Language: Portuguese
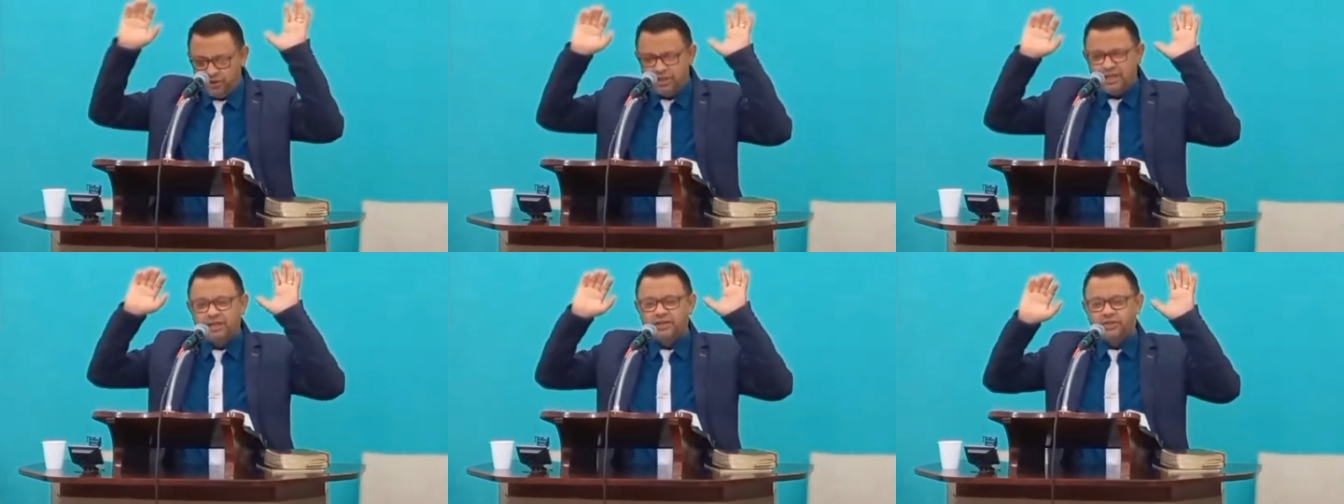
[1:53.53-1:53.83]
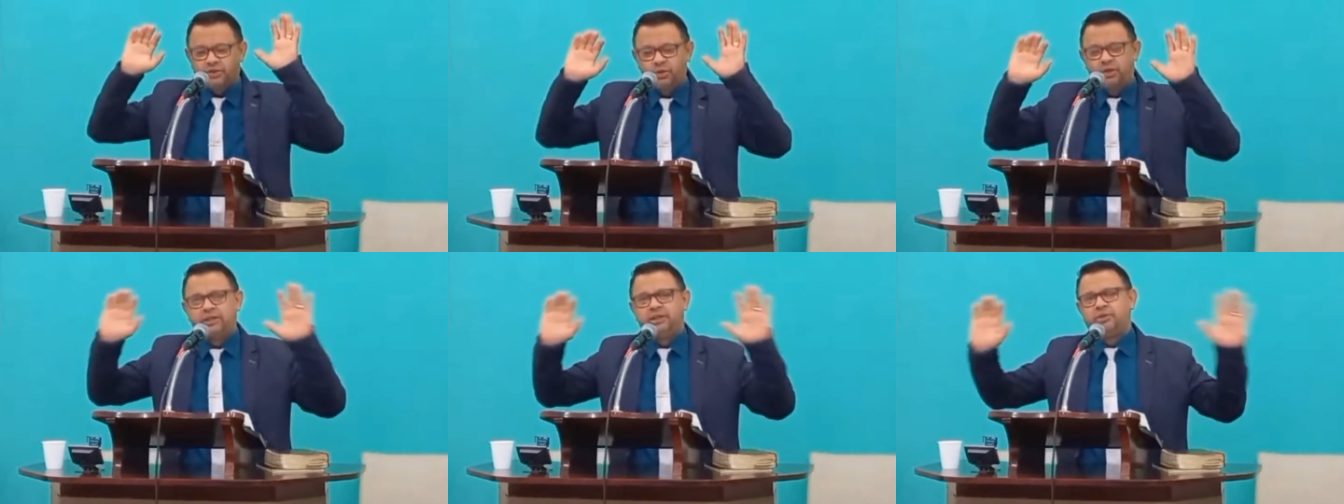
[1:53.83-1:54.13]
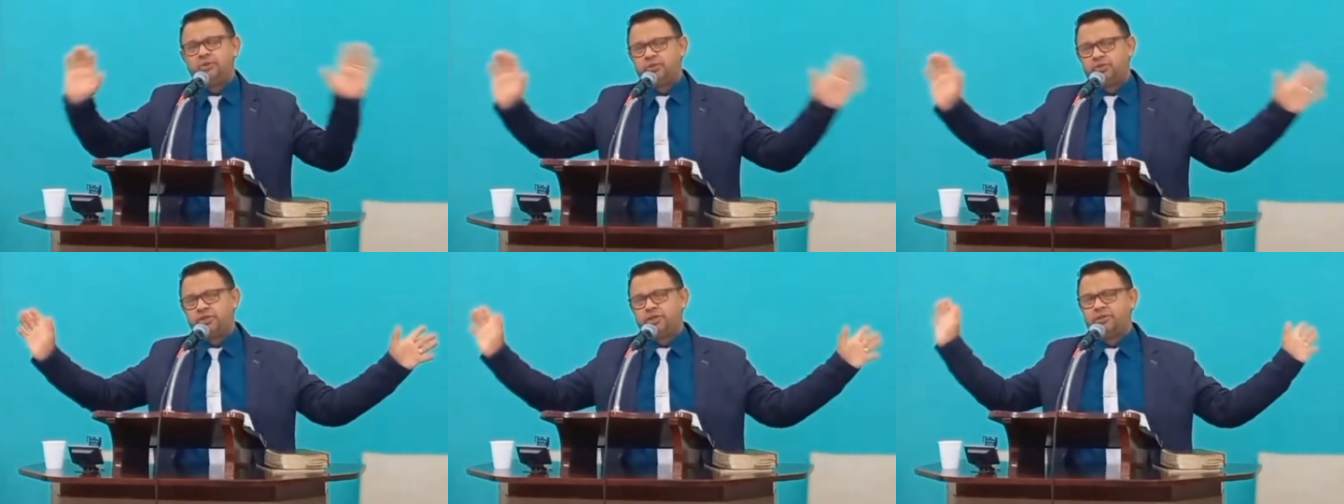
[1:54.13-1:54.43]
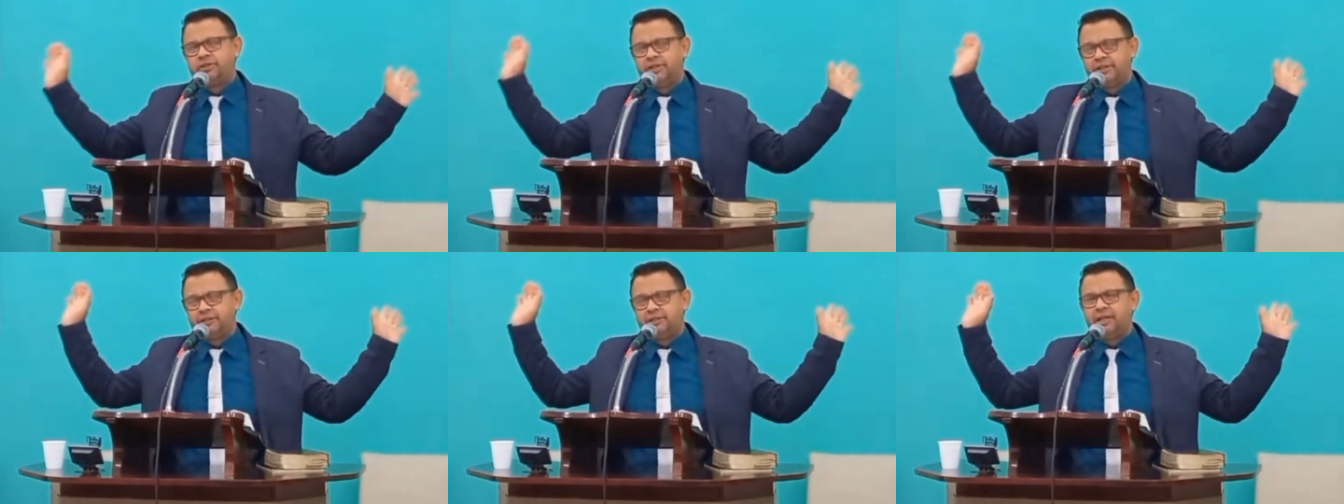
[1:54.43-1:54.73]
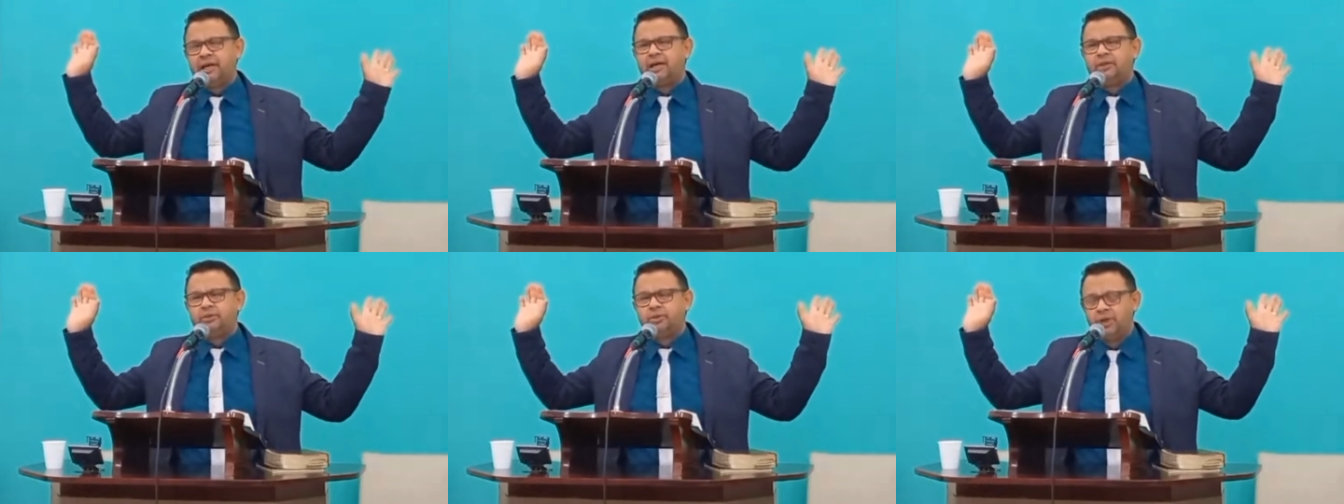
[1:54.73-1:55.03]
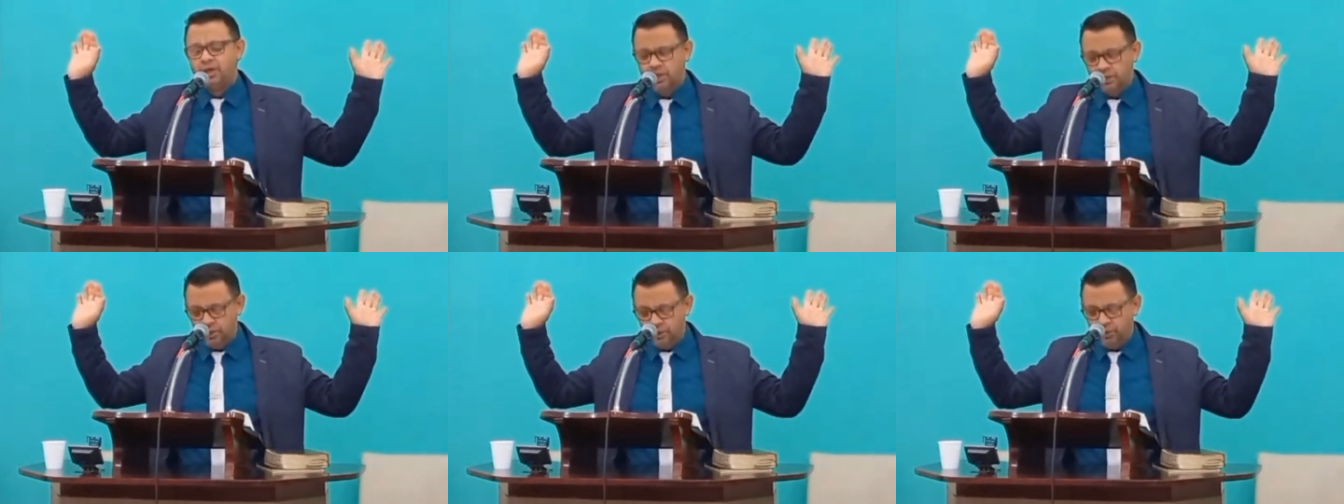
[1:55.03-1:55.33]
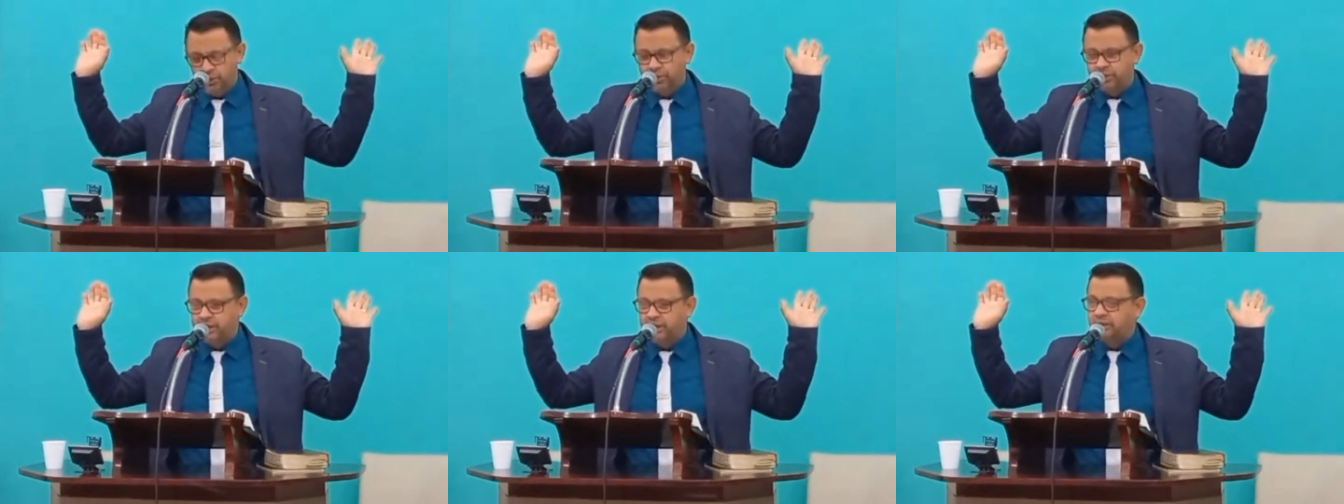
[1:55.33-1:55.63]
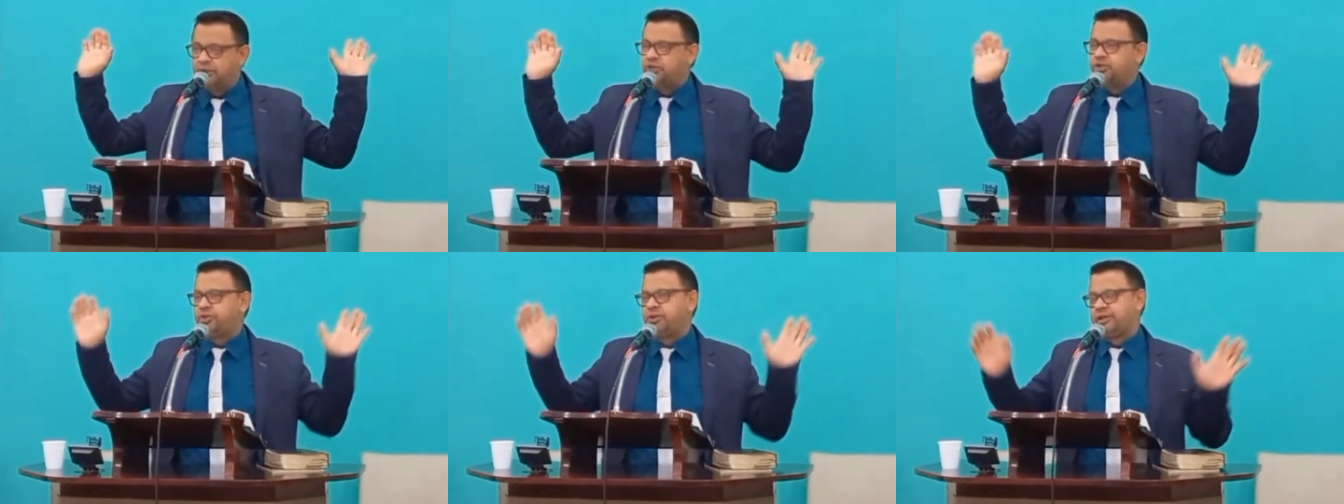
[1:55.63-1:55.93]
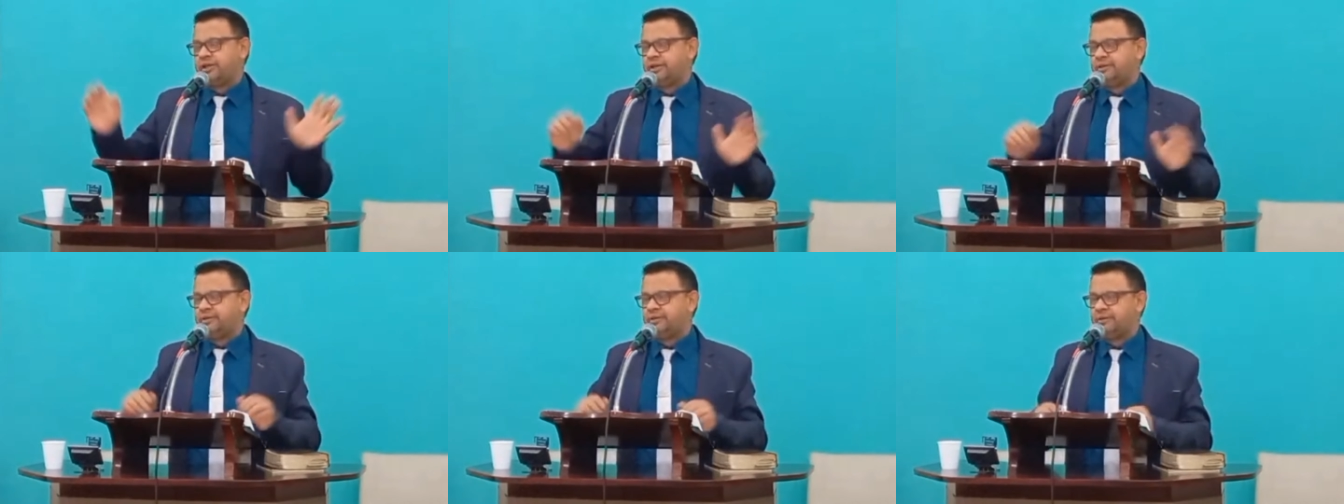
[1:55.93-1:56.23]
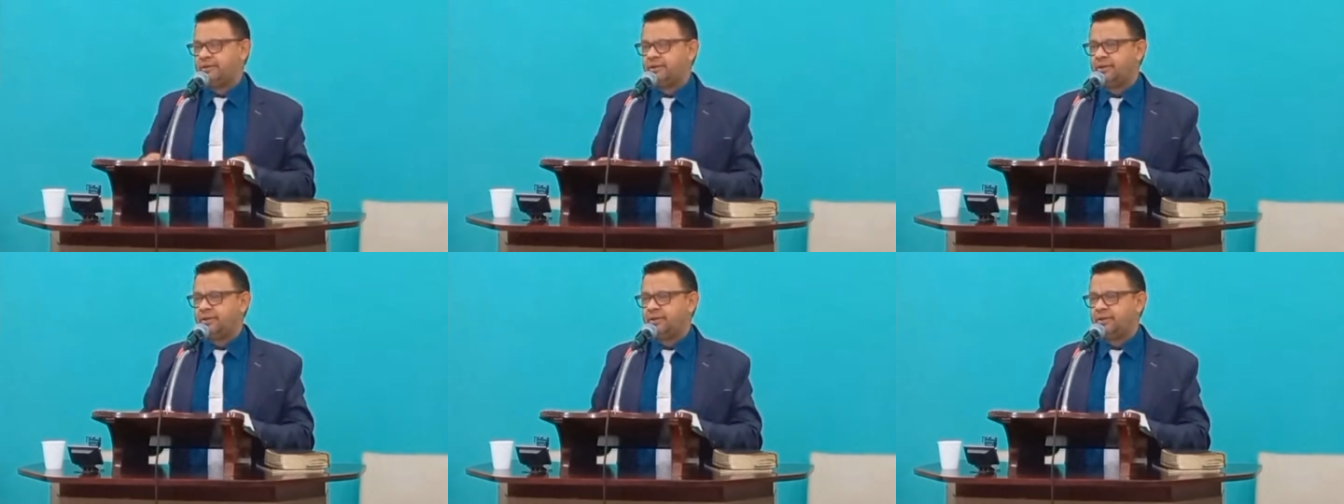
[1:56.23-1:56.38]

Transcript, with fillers: eu já estou ali no chão deitado, orando e chorando.